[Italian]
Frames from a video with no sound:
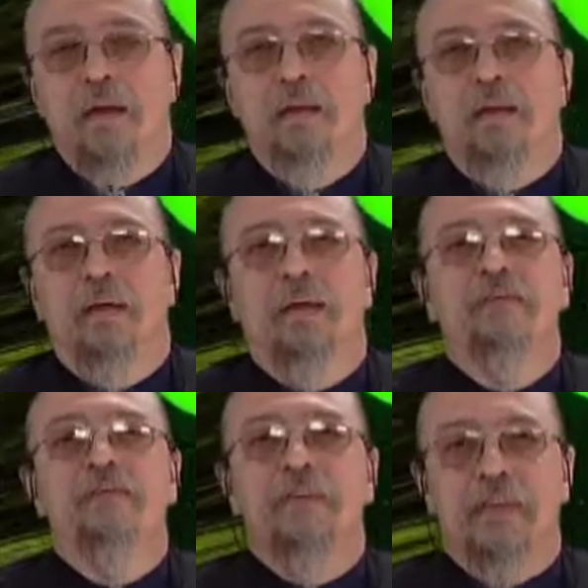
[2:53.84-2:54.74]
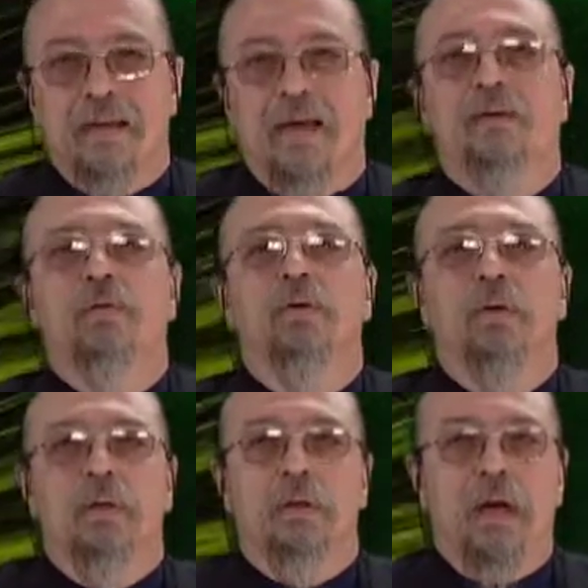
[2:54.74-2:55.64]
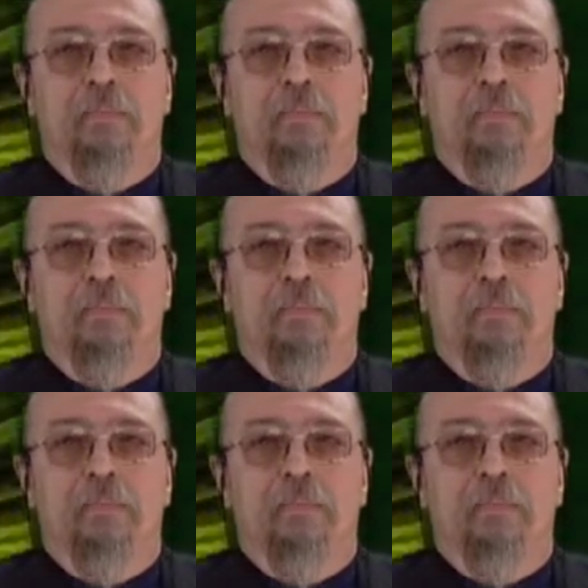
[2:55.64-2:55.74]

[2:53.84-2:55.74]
eh, invitato eh,